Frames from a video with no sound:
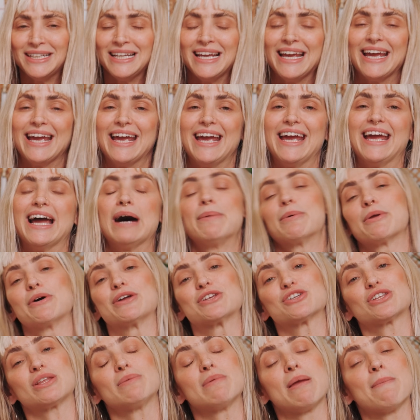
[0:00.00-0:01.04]
Eh, aprovecho
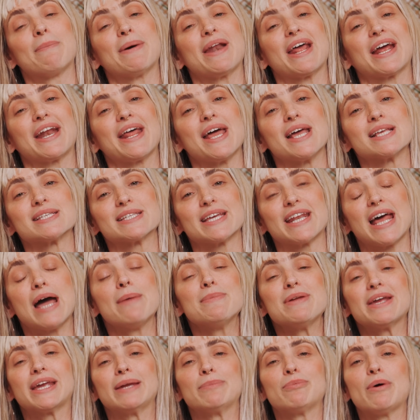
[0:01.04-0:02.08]
también para agradecer a mi
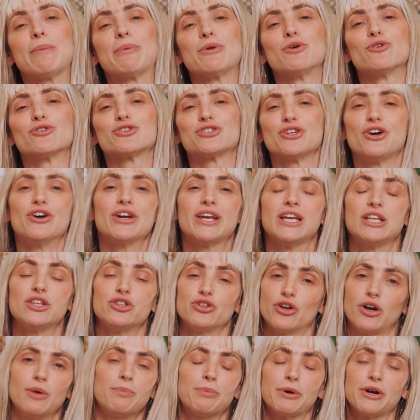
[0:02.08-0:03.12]
equipo de producción
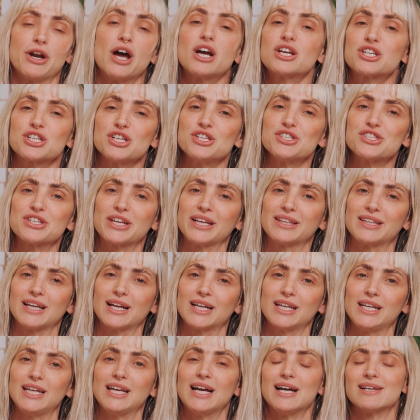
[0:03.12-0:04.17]
Indoor Productions que está
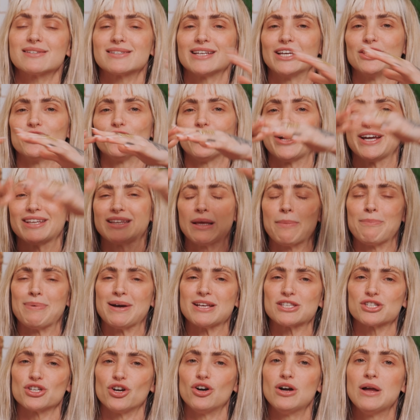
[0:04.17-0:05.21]
aquí haciendo este
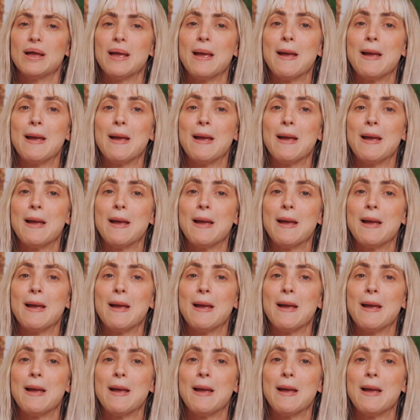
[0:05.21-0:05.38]
espacio